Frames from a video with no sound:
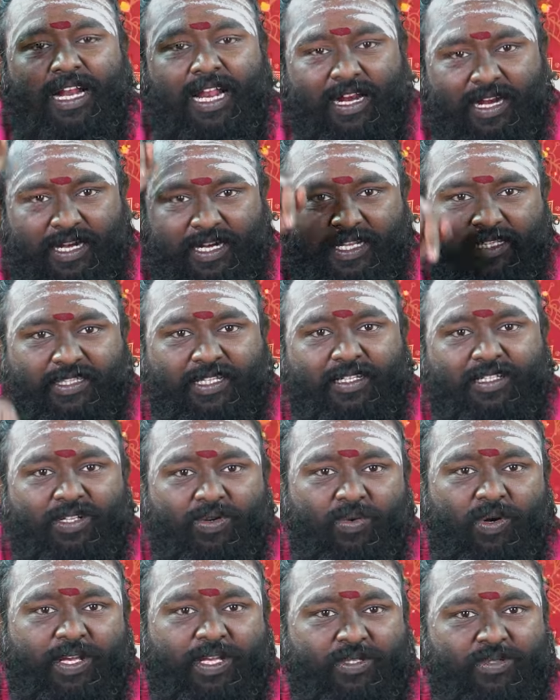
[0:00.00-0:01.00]
நல்லெண்ணெய்
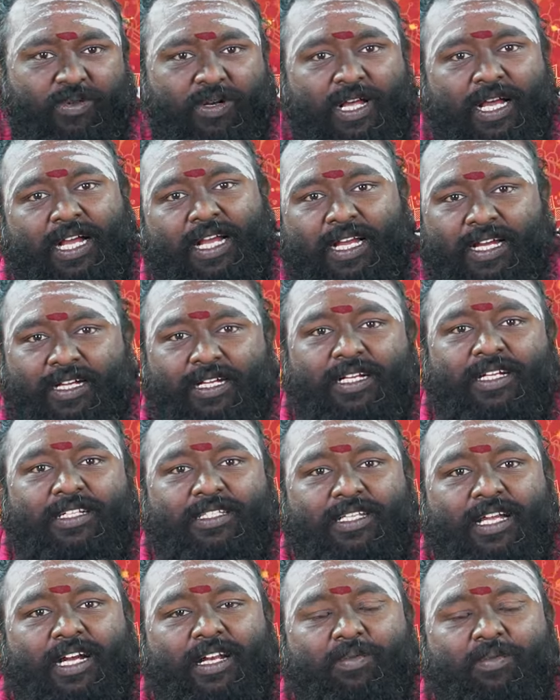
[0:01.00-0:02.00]
தேய்ச்சி குளிக்க சொன்னாங்க
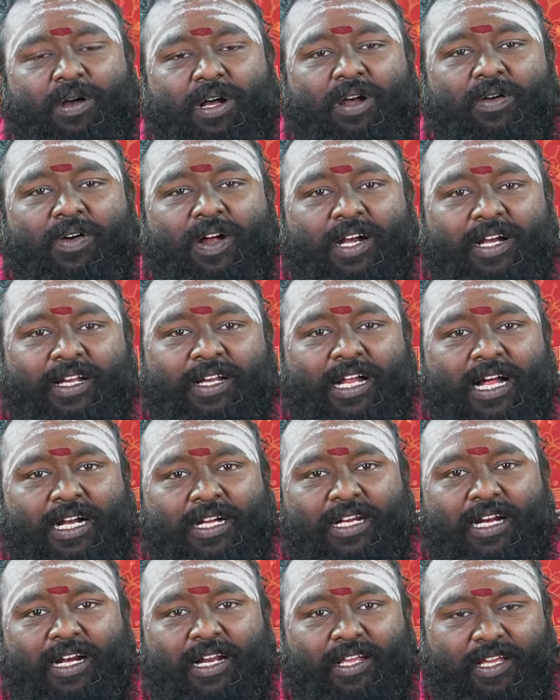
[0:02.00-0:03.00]
சனி பகவானின்
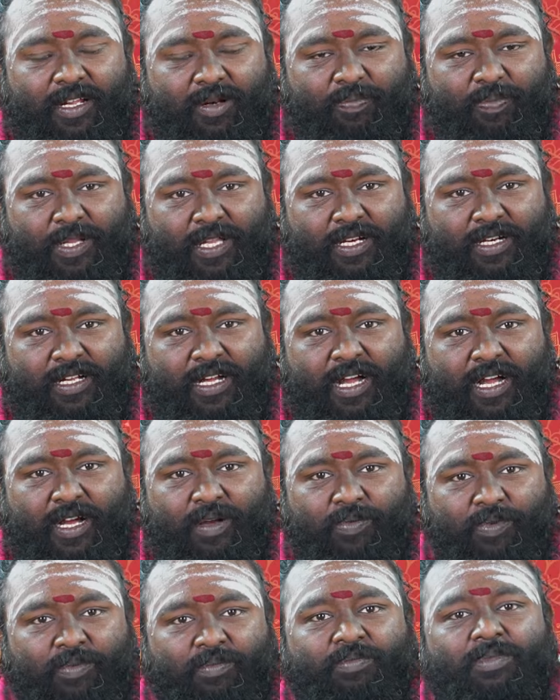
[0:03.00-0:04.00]
ஆற்றலை
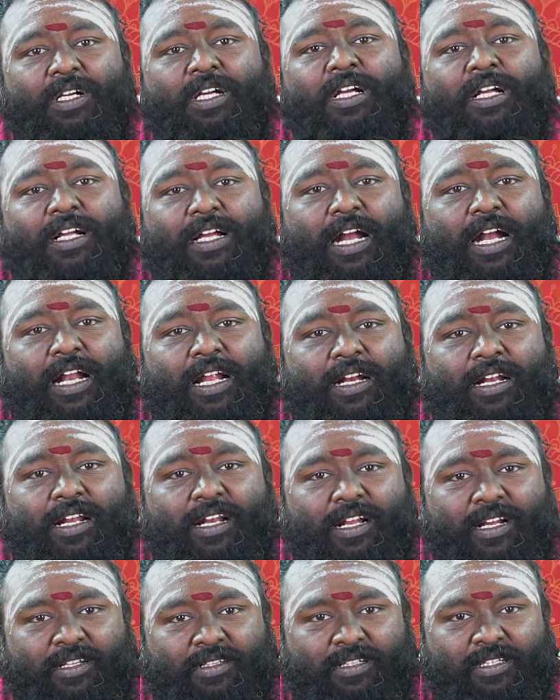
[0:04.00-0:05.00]
ஈர்ப்பதற்காகவும்
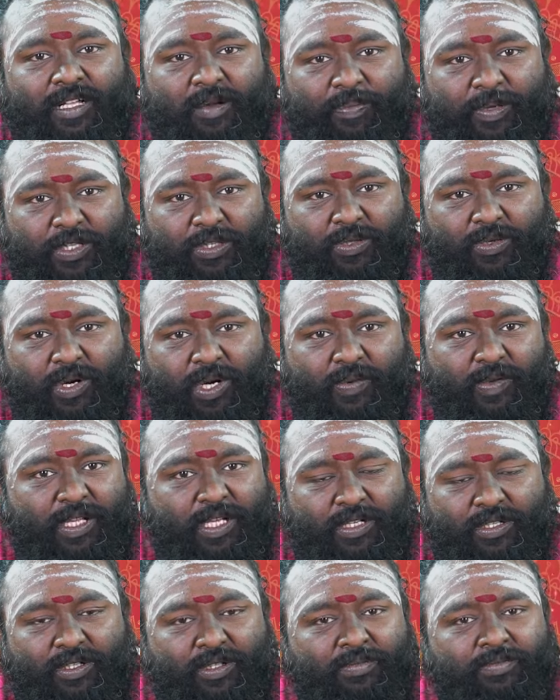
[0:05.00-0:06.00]
கடலிலிருந்து தப்பித்துக்
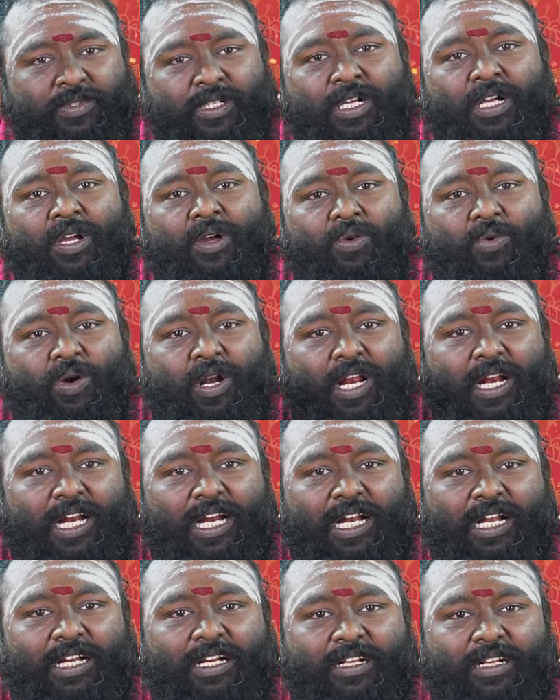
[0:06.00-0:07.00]
கொள்வதற்கும்
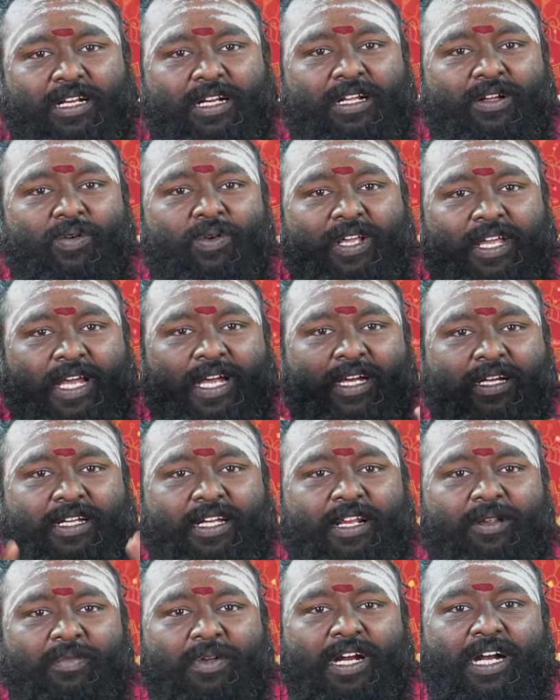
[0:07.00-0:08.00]
உடலில் இருக்கக்கூடிய
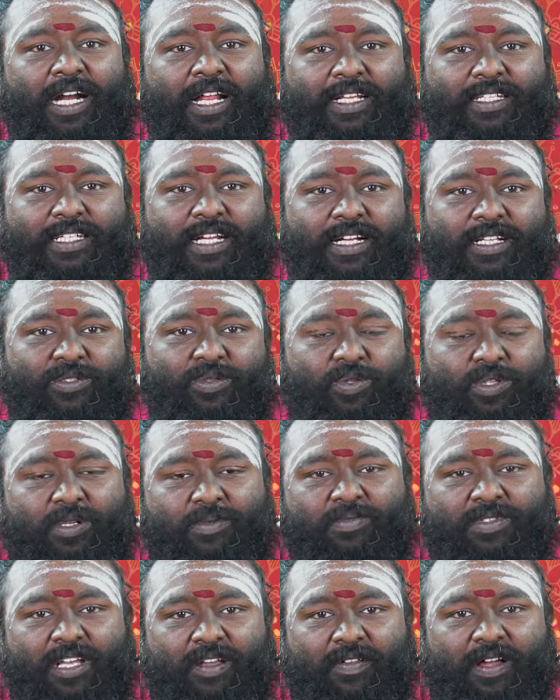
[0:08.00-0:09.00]
கிருமிகளை சனி
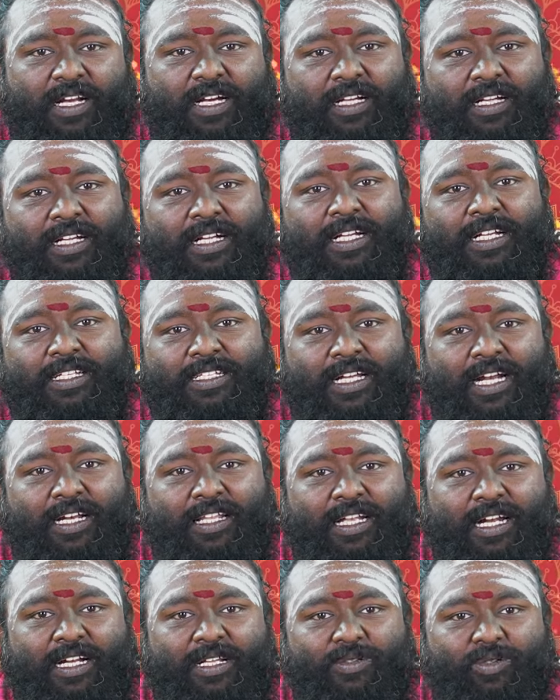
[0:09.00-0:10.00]
சுத்தம் செய்வர்
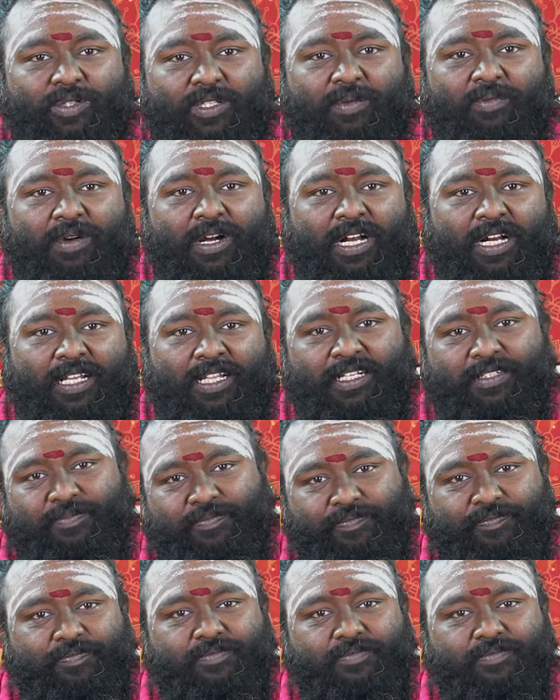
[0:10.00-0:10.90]
சனிதான சுத்தம் பண்ணுறது